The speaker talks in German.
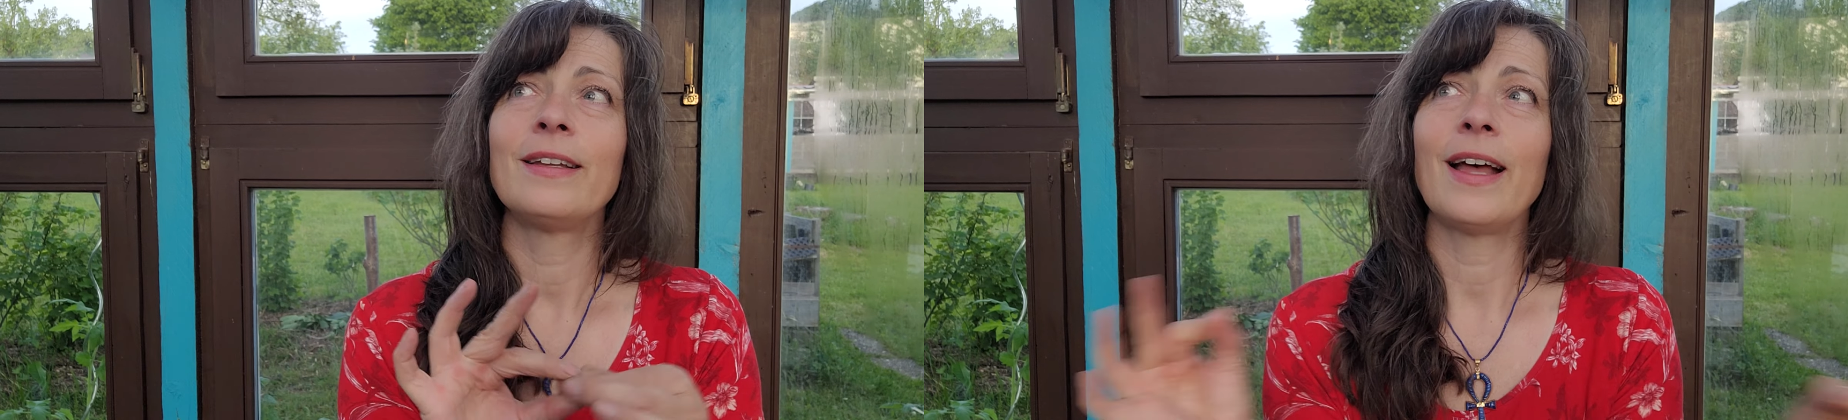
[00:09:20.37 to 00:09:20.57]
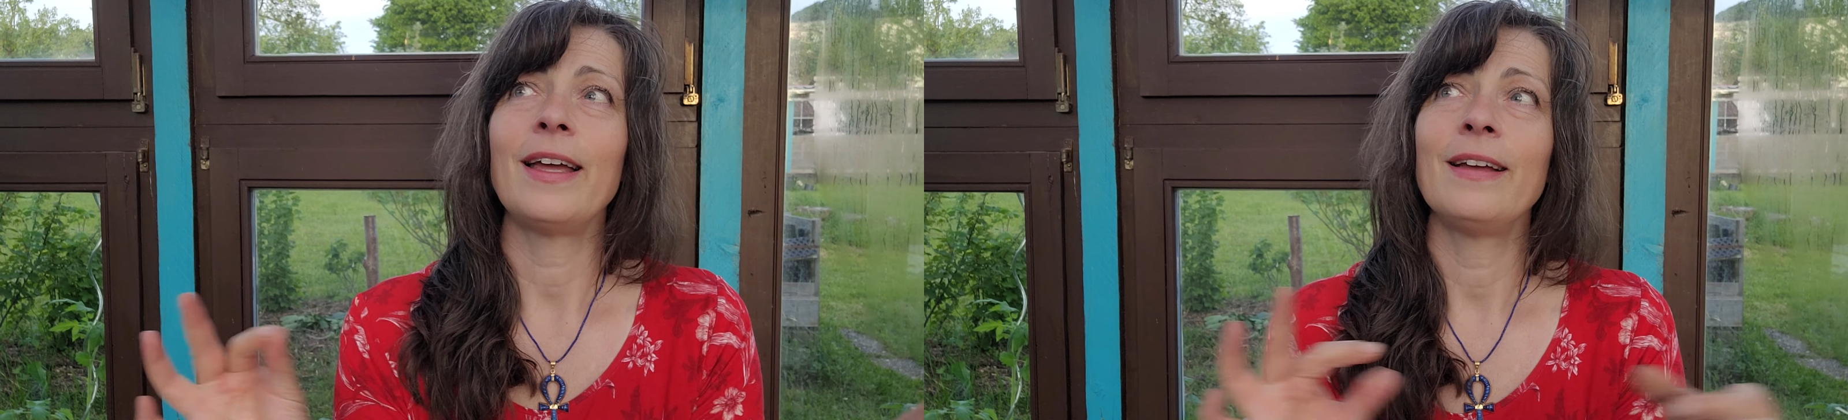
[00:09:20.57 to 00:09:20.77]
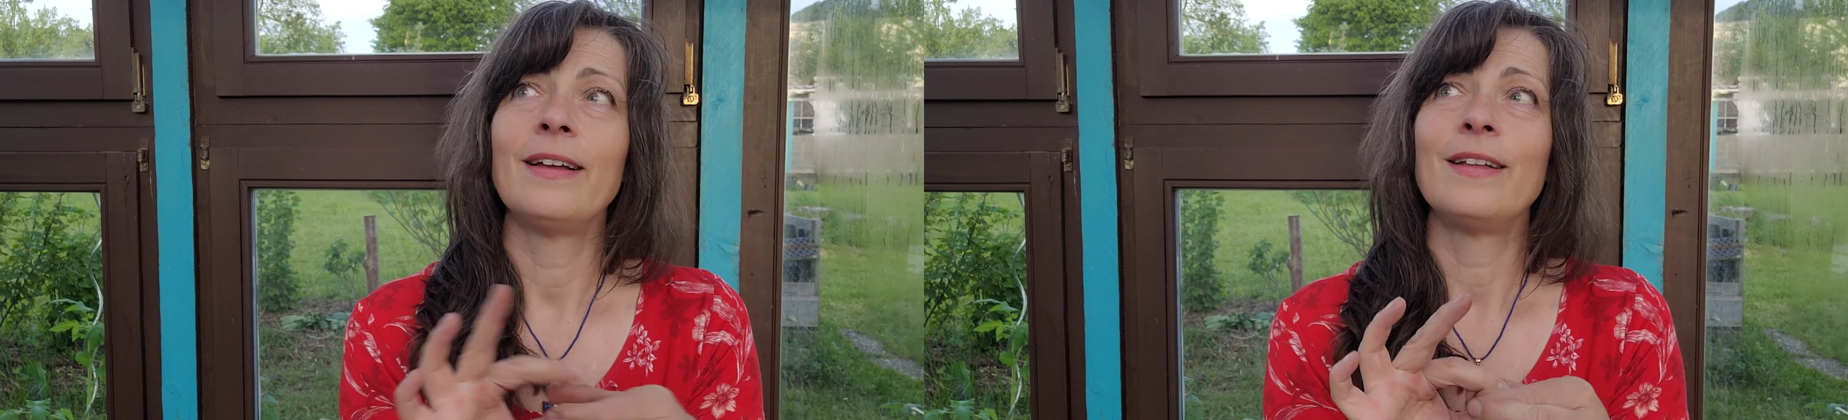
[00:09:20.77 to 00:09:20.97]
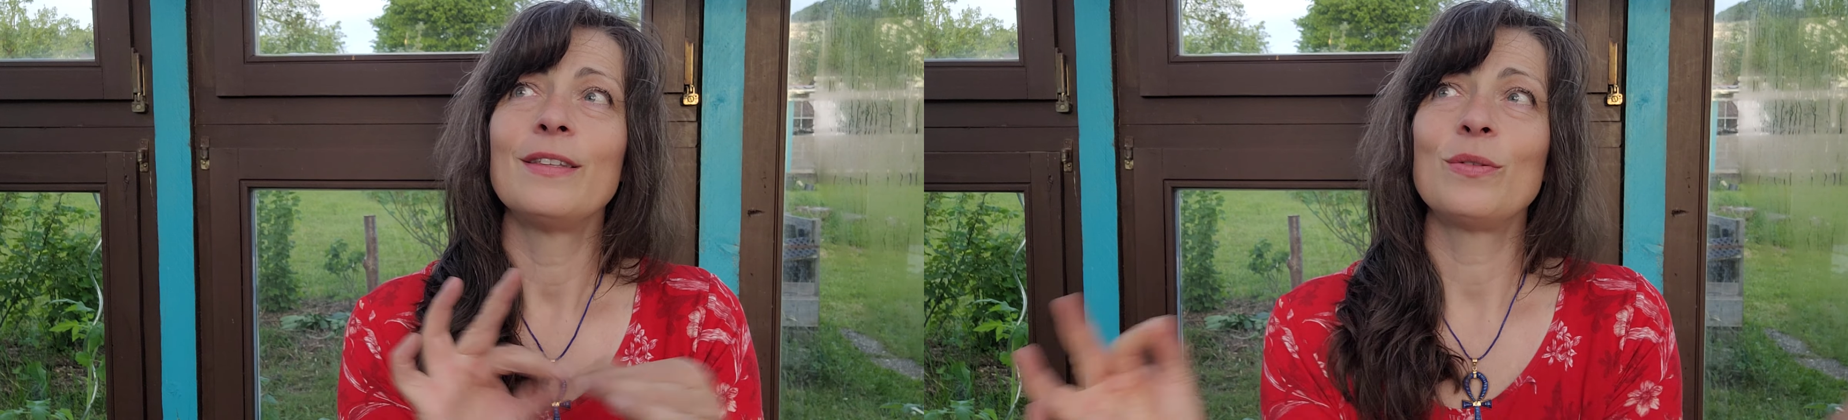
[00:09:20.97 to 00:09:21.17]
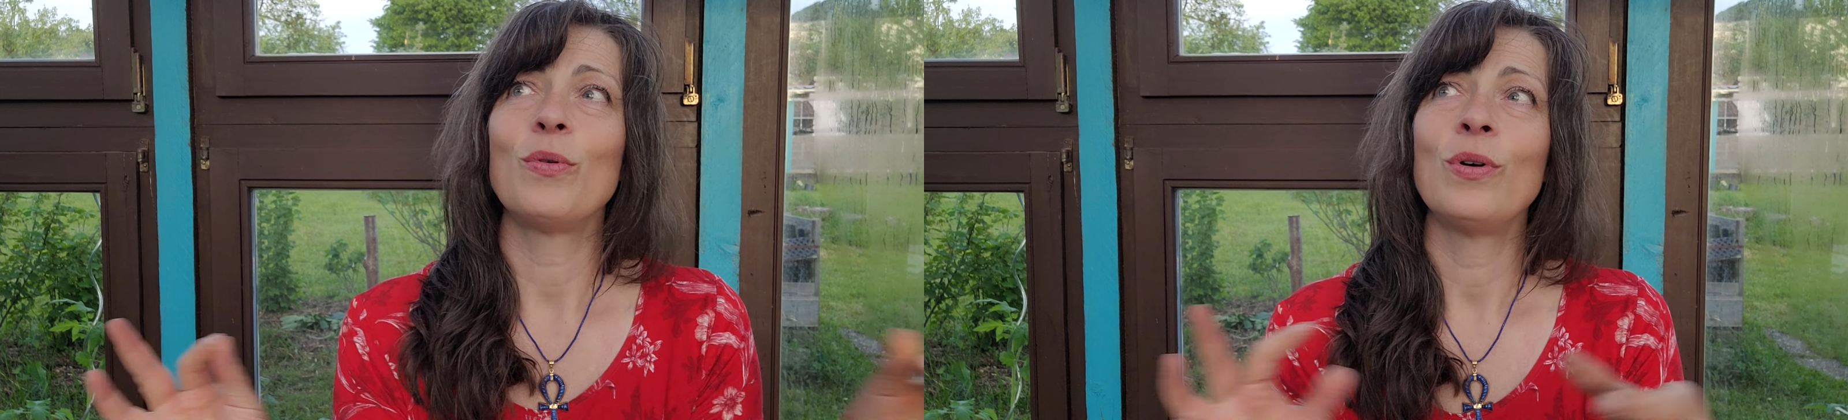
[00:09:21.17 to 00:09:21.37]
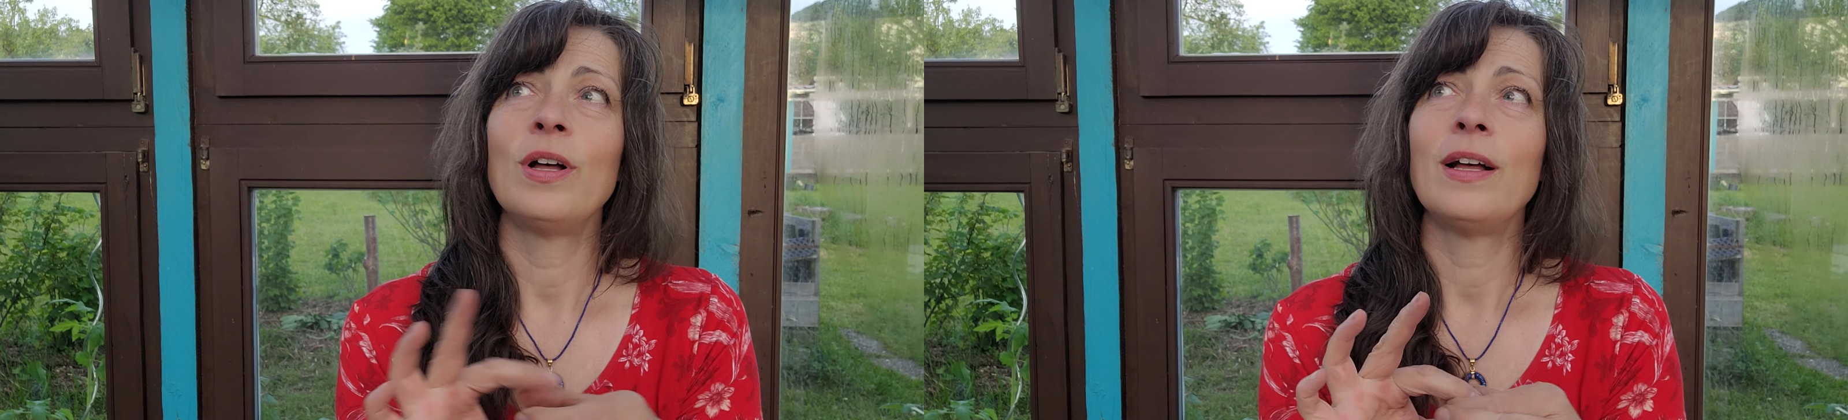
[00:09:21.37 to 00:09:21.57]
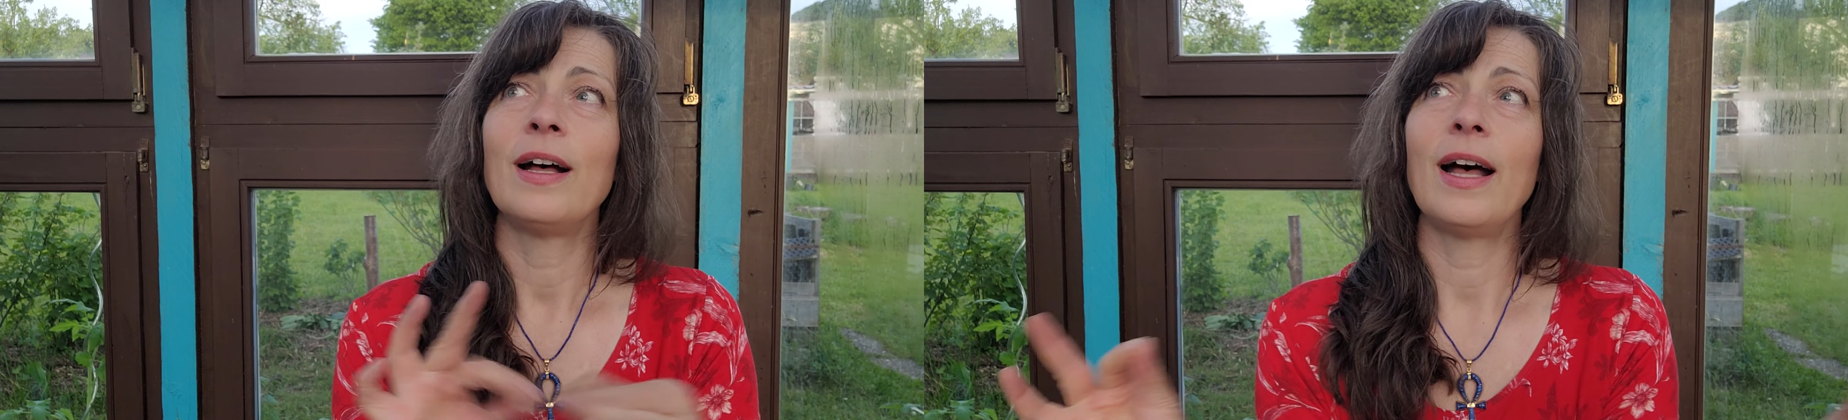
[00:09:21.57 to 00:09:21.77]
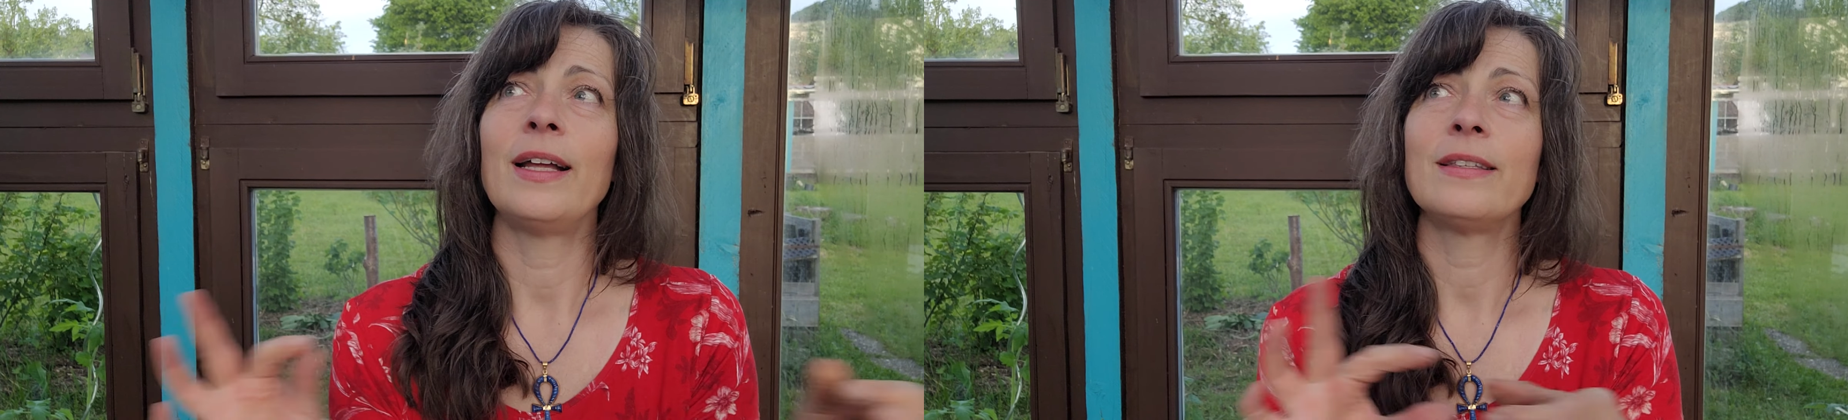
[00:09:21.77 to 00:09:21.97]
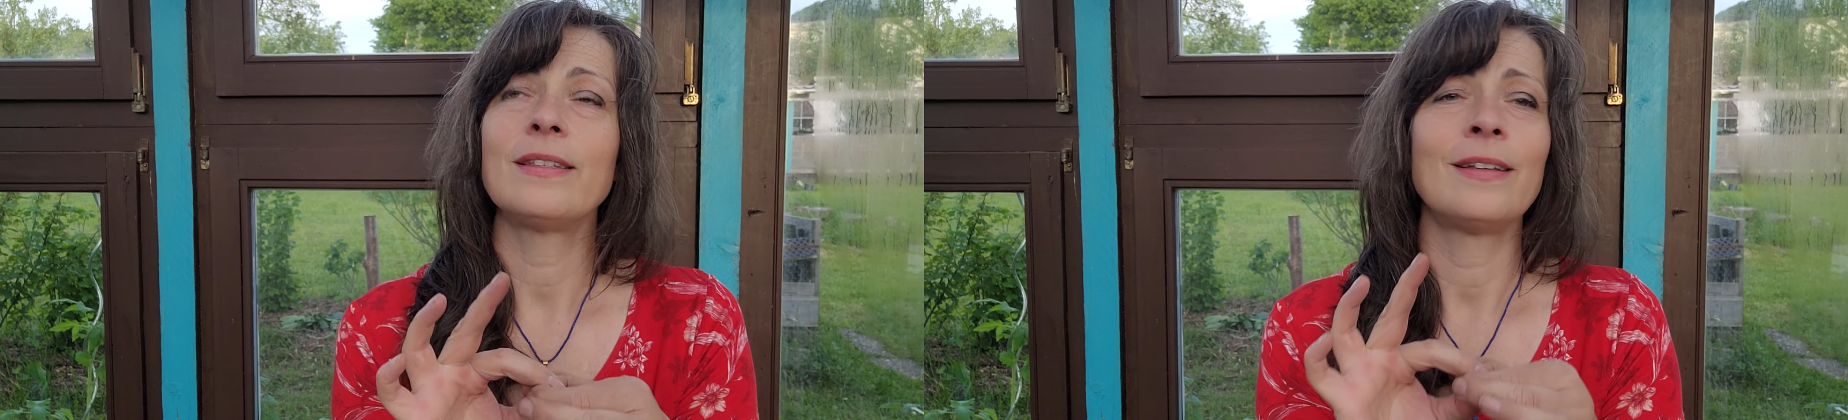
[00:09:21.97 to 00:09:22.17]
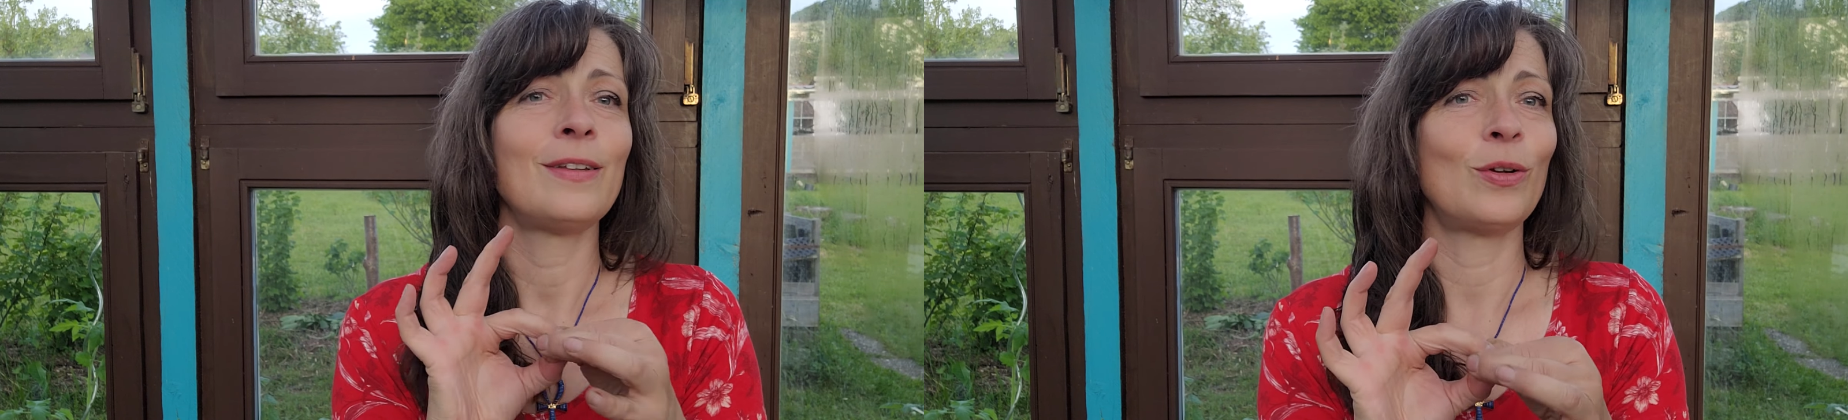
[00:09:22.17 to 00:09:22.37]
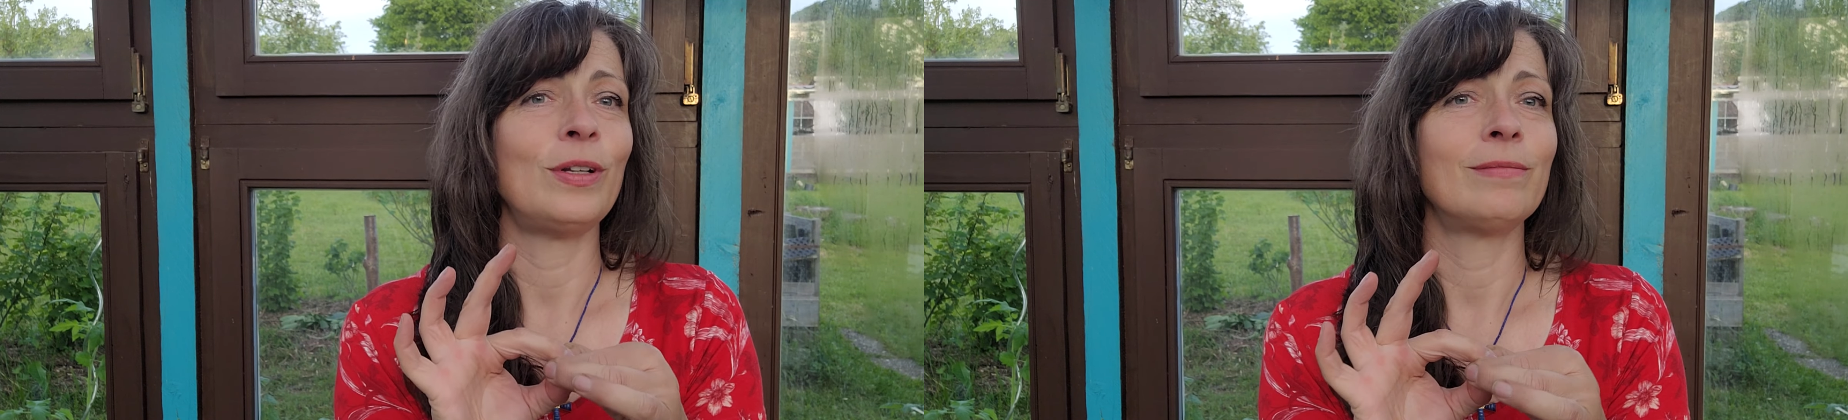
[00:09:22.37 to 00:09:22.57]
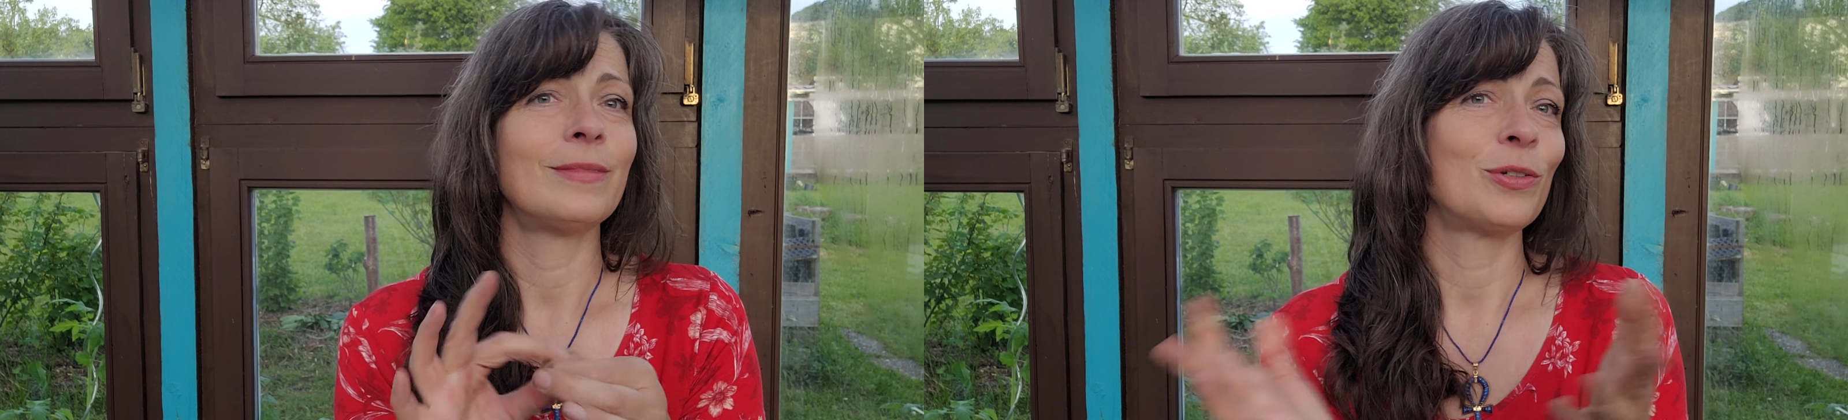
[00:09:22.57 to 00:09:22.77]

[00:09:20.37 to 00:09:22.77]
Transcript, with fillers: 3, 2, 1, 0.